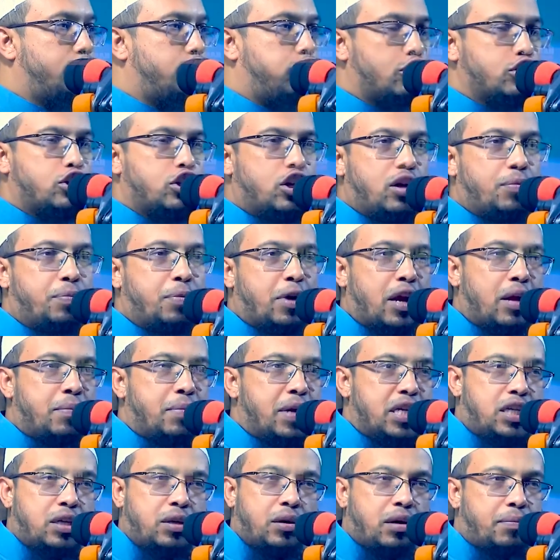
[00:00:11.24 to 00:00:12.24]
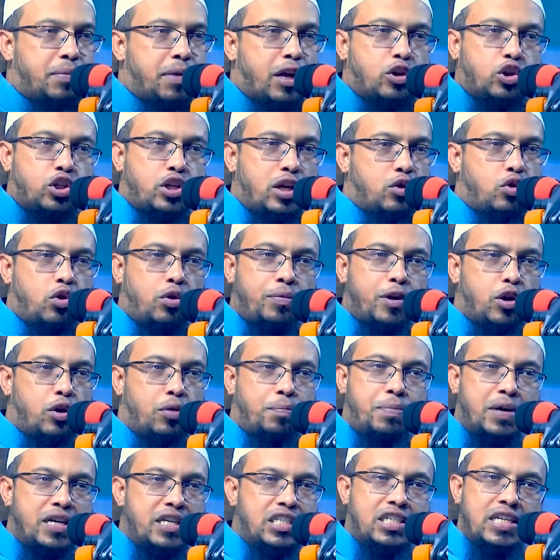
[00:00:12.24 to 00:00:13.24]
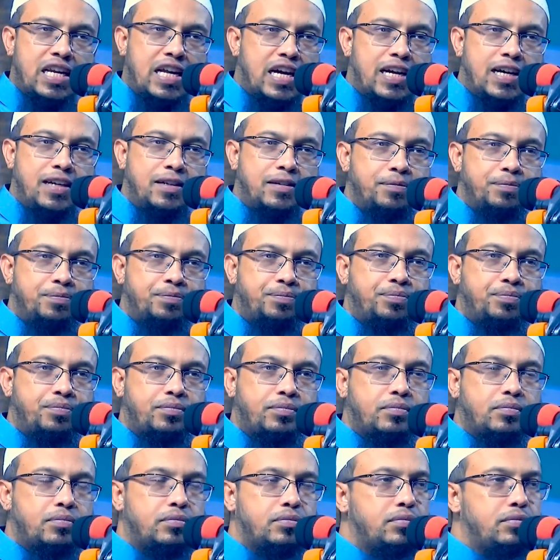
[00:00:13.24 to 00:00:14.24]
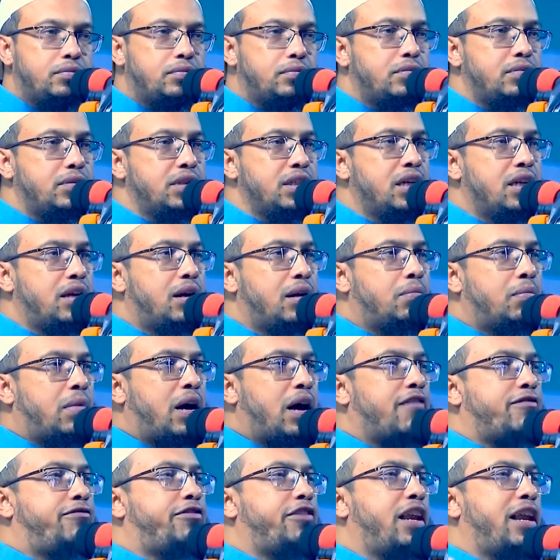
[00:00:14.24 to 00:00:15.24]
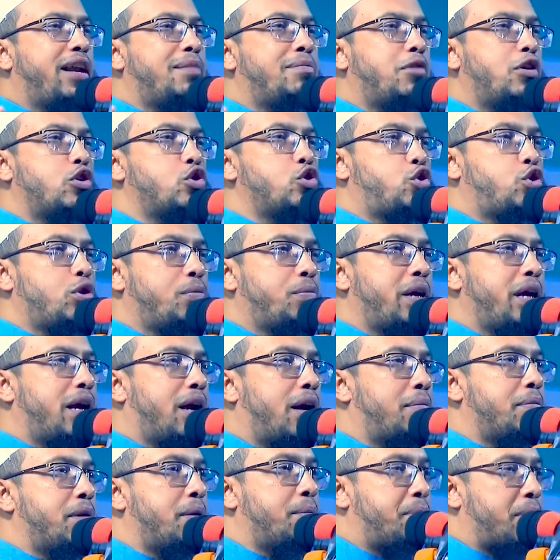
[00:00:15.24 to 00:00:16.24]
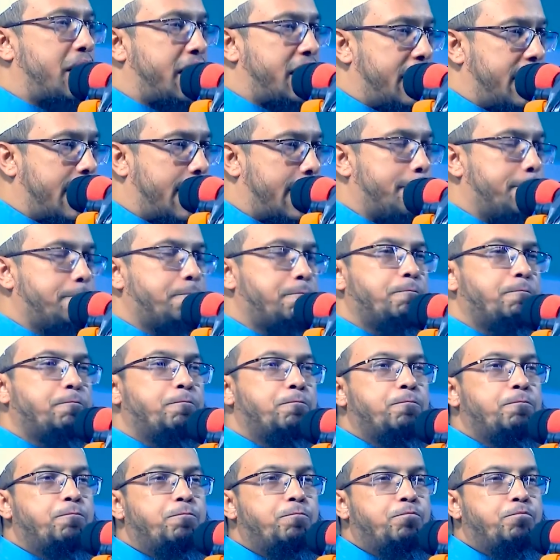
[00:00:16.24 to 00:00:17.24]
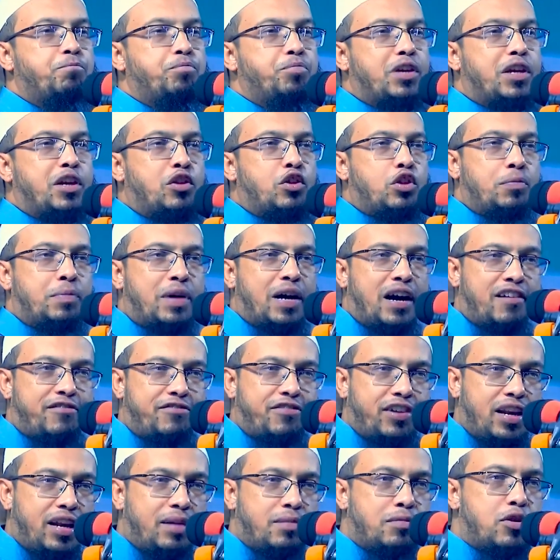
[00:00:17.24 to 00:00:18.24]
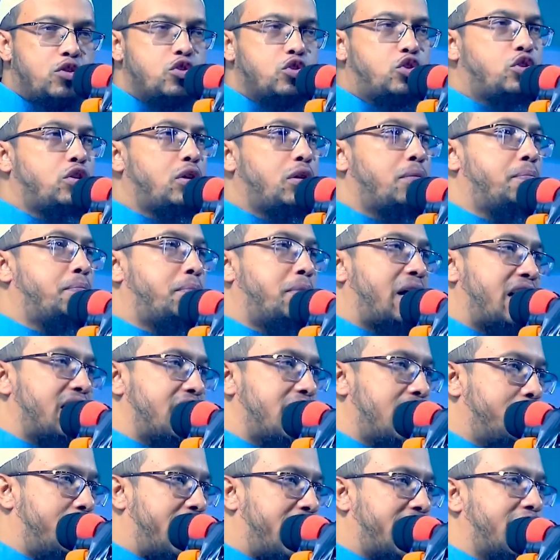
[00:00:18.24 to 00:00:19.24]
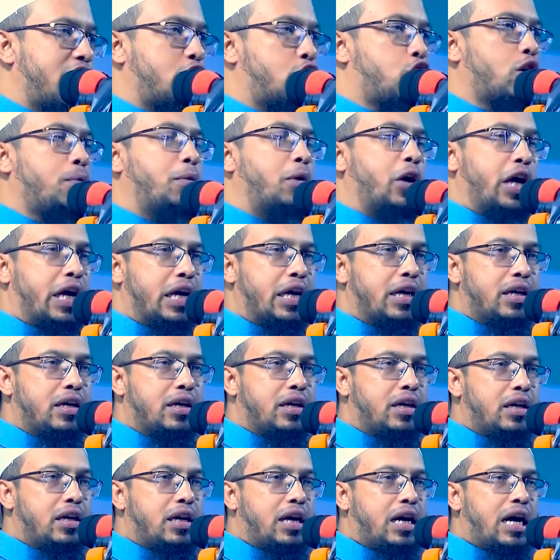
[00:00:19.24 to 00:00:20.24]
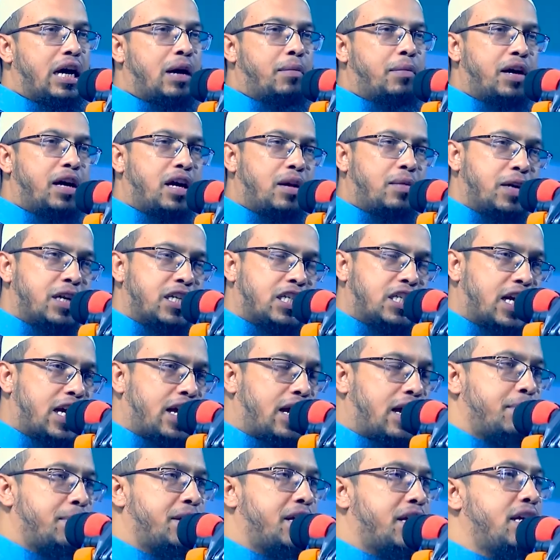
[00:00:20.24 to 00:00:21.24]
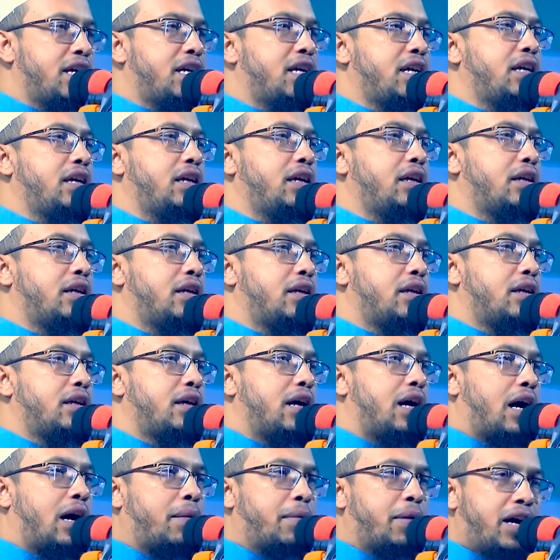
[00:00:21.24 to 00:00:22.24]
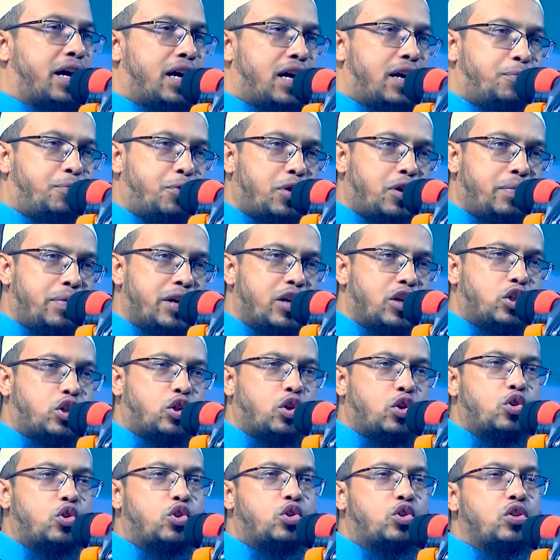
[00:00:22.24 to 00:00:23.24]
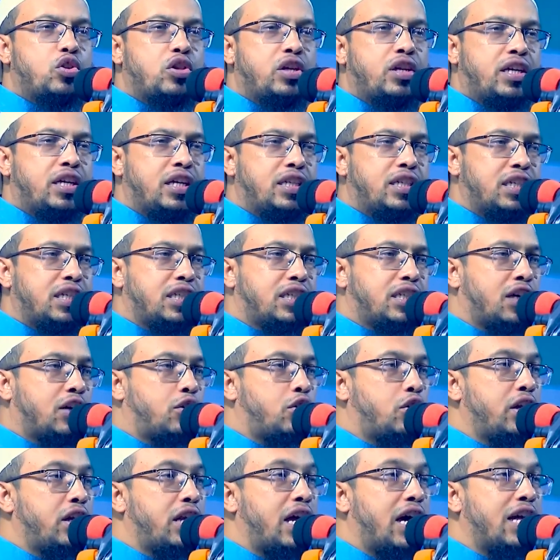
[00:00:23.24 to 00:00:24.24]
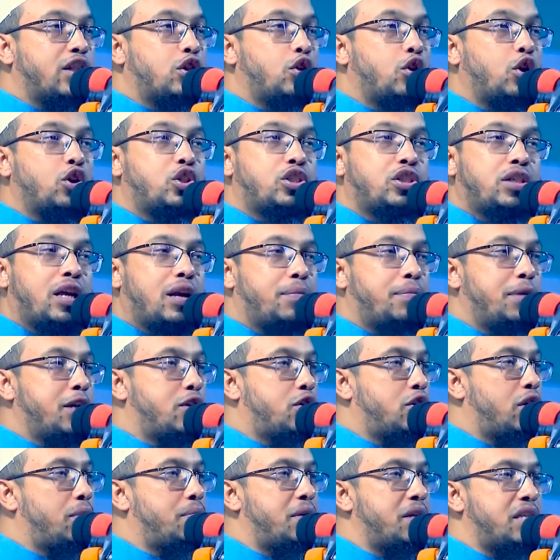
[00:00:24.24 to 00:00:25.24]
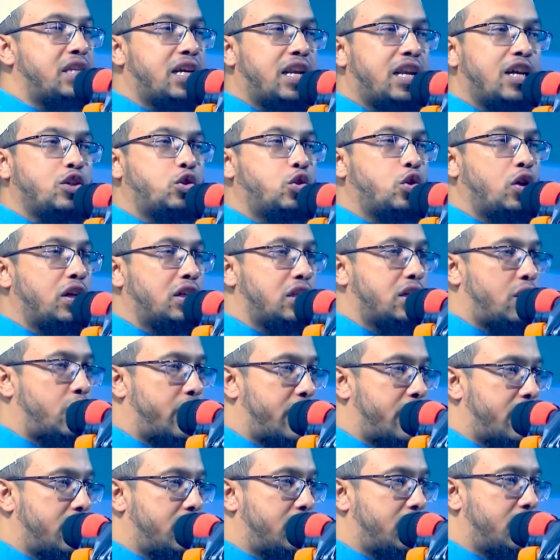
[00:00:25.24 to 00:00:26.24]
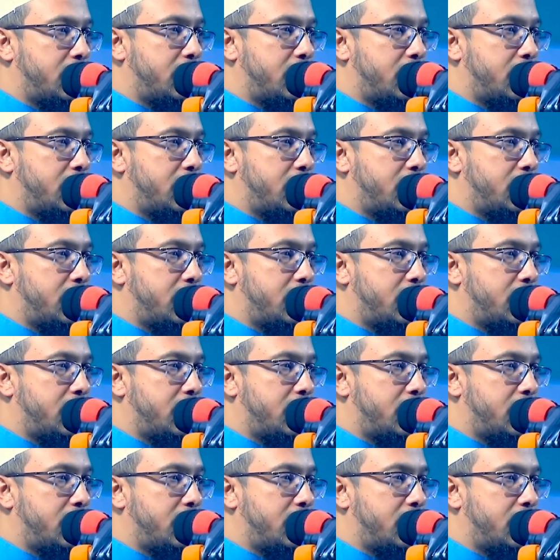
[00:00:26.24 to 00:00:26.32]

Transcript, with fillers: ফজরের পরে বেশিরভাগ মানুষের ঘুমের অভ্যাস না মাহফিলের মৌসুমে আমি পারি না কিন্তু মাহফিলের মৌসুম বাদে বাকি সময় আমার বাসায় আমি আমার পরিবারের সদস্যদেরকে চেষ্টা করি রাত দশটার ভেতরে বিছানায় চলে যাওয়া